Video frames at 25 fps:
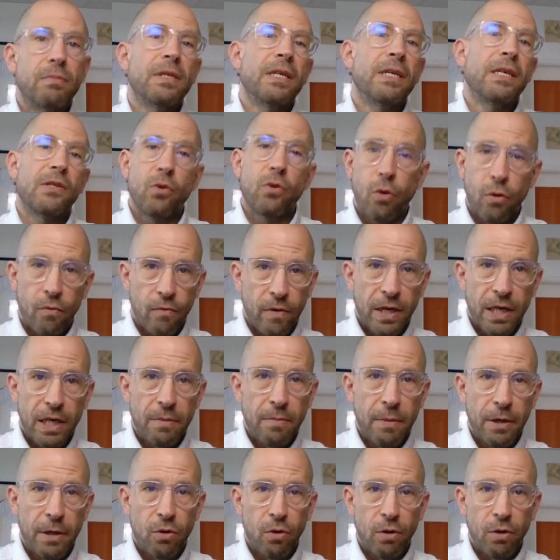die es irgendwann nicht
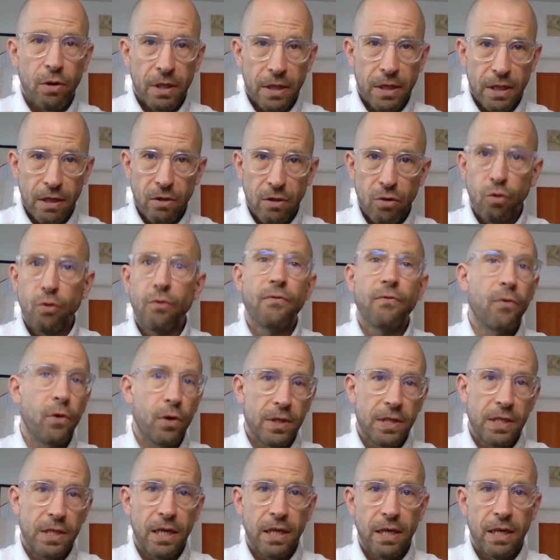mehr toleriert und
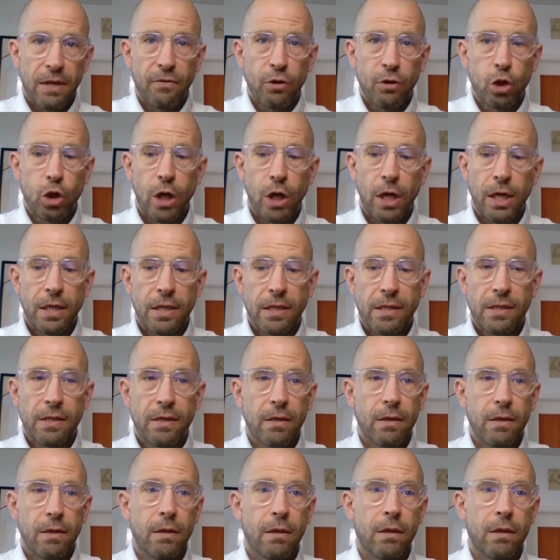vorzeitig verschleißt.